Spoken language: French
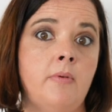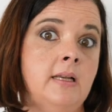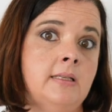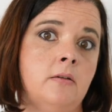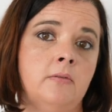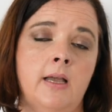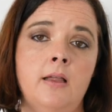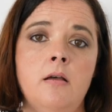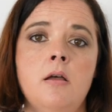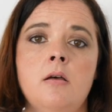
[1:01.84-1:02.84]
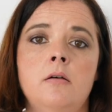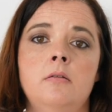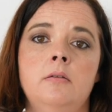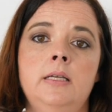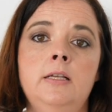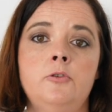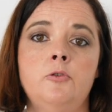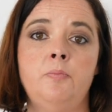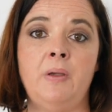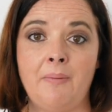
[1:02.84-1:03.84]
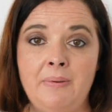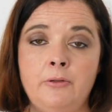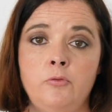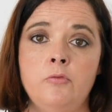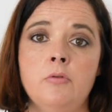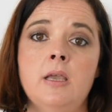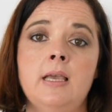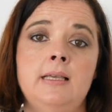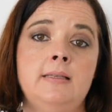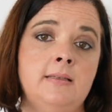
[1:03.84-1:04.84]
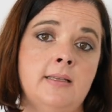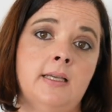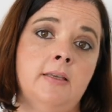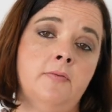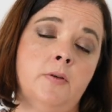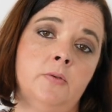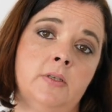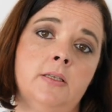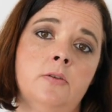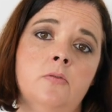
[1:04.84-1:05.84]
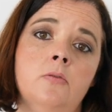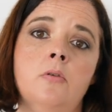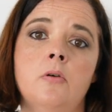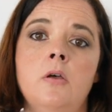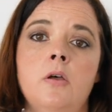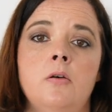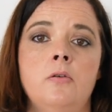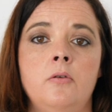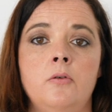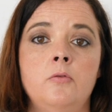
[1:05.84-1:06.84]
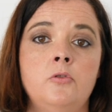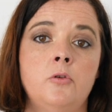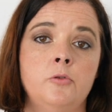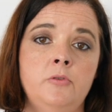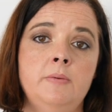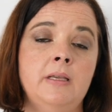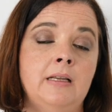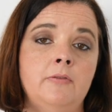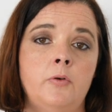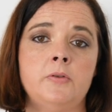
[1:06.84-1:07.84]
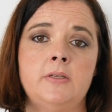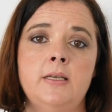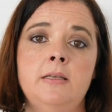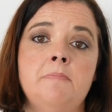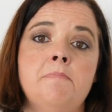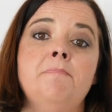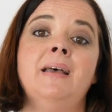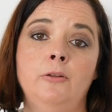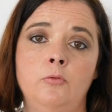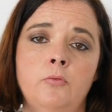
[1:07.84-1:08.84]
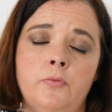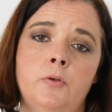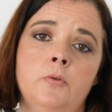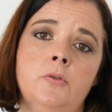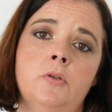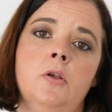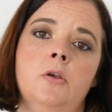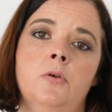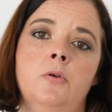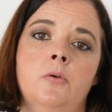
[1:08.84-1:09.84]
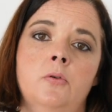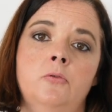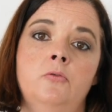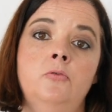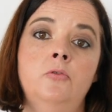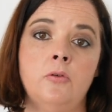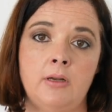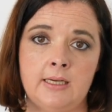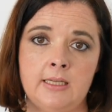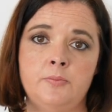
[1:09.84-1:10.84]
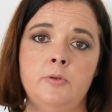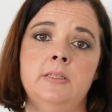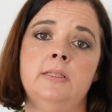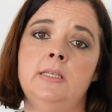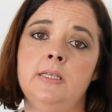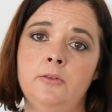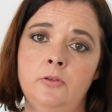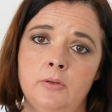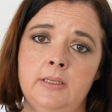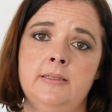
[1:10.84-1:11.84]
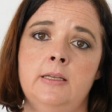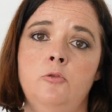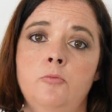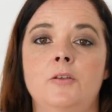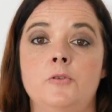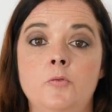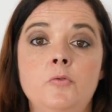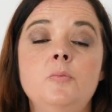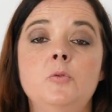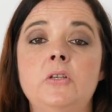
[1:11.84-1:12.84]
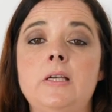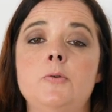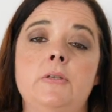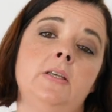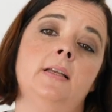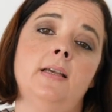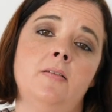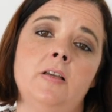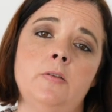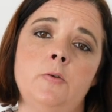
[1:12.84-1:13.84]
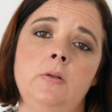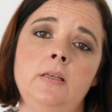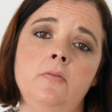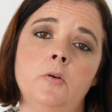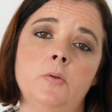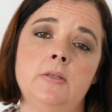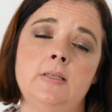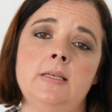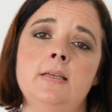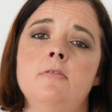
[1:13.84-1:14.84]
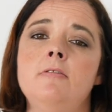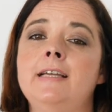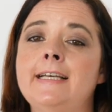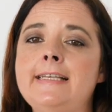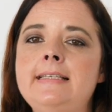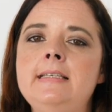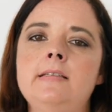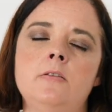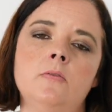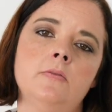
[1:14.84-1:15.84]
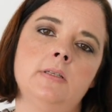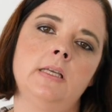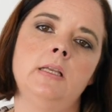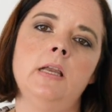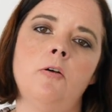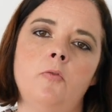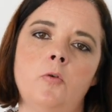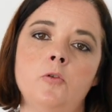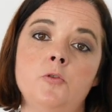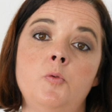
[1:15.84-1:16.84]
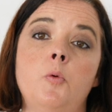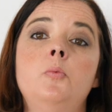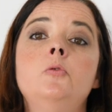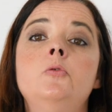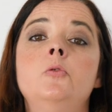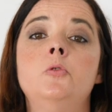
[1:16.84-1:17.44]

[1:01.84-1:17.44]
bah, les scandales, ils se perpétuent. Et c'est ça qui fait aussi que aujourd'hui, eh bien les Français, ils perdent confiance dans dans la classe politique, dans les élus. Ce qu'on veut montrer aussi à travers ce livre, c'est euh, les résistances qu'il y a en France pour plus de